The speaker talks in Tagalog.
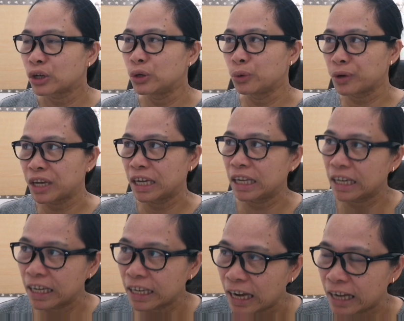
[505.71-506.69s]
yung
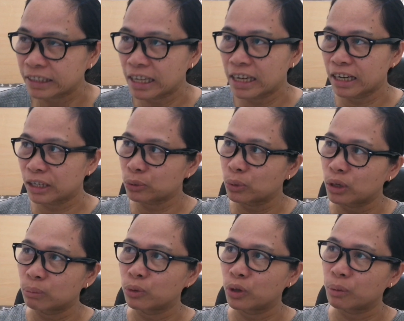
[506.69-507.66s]
healing natin,
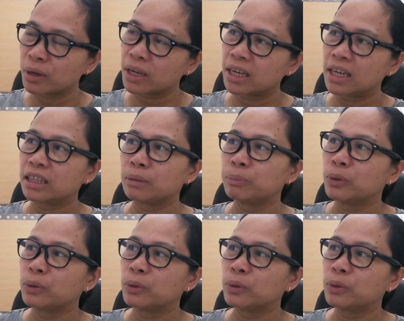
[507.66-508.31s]
nakatulad po ng makikita